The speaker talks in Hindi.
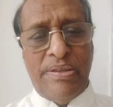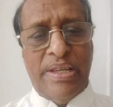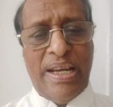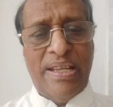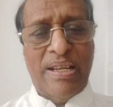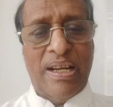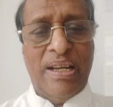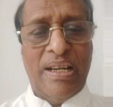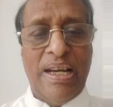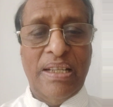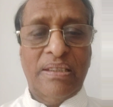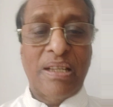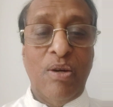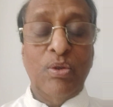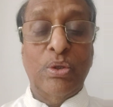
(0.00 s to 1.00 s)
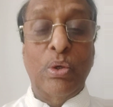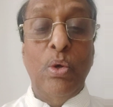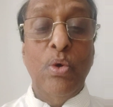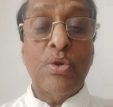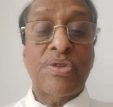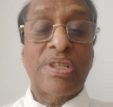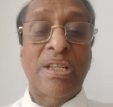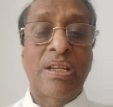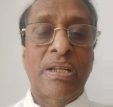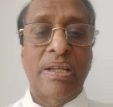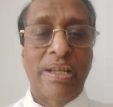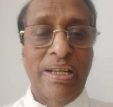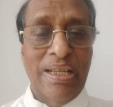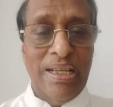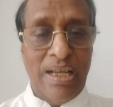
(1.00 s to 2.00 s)
जय जगन्नाथ का उद्घोष
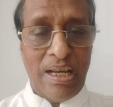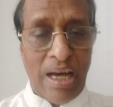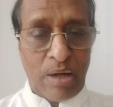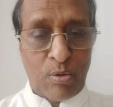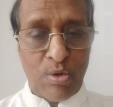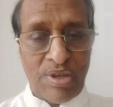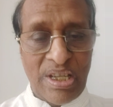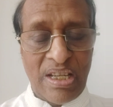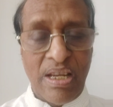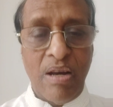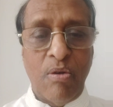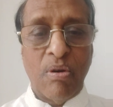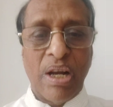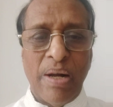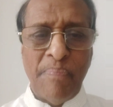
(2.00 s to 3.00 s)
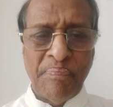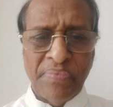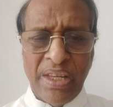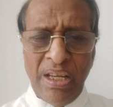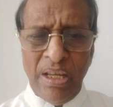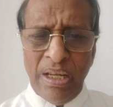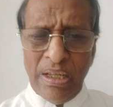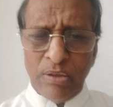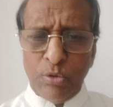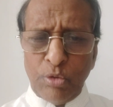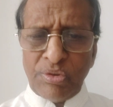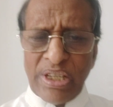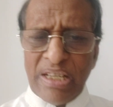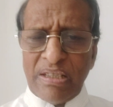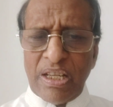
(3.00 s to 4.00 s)
इन्हीं कारणों से किया होगा
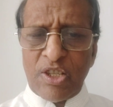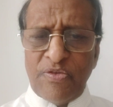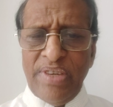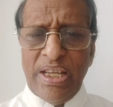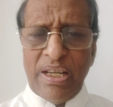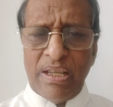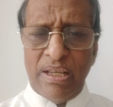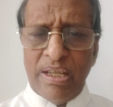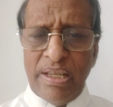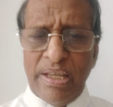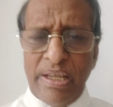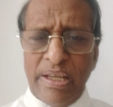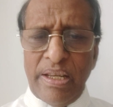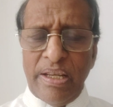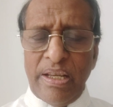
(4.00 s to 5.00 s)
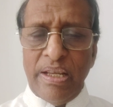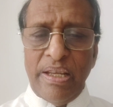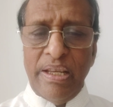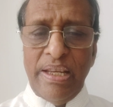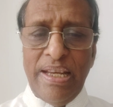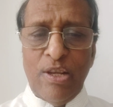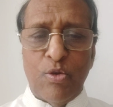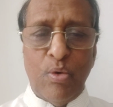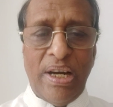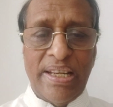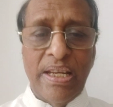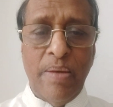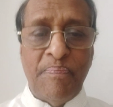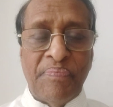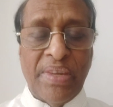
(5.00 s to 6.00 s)
दूसरी तस्वीर ये जो
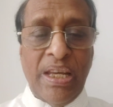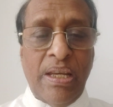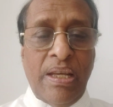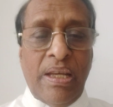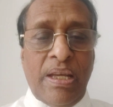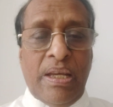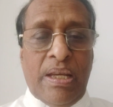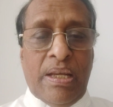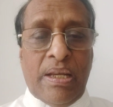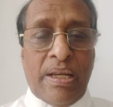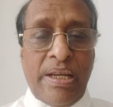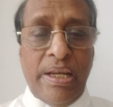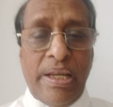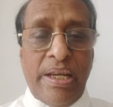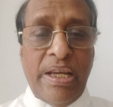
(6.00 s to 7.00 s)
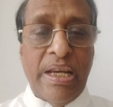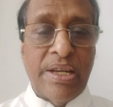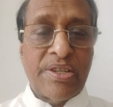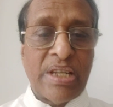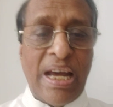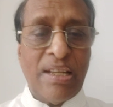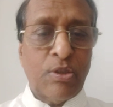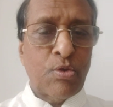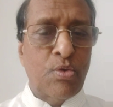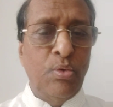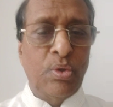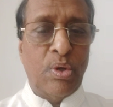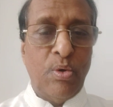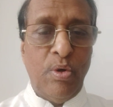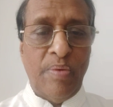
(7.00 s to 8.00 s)
आई कि सात
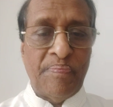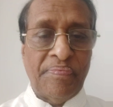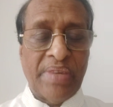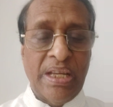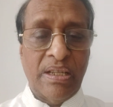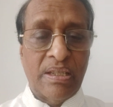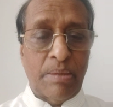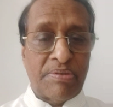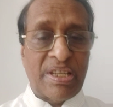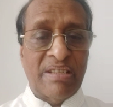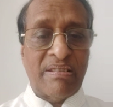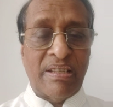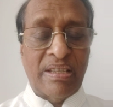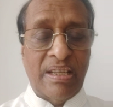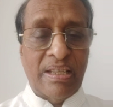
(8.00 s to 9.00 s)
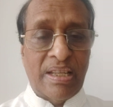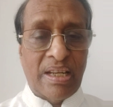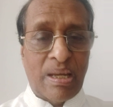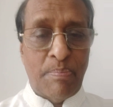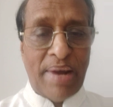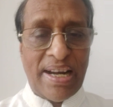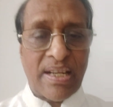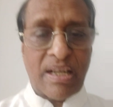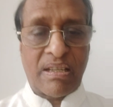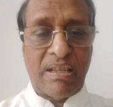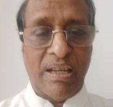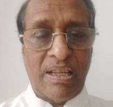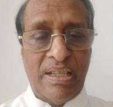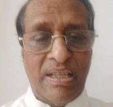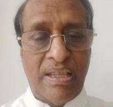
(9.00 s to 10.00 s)
जून को जब संसदीय दल की बैठक
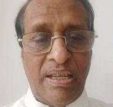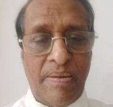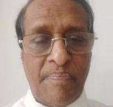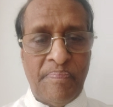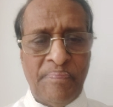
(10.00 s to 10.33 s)
चल रही थी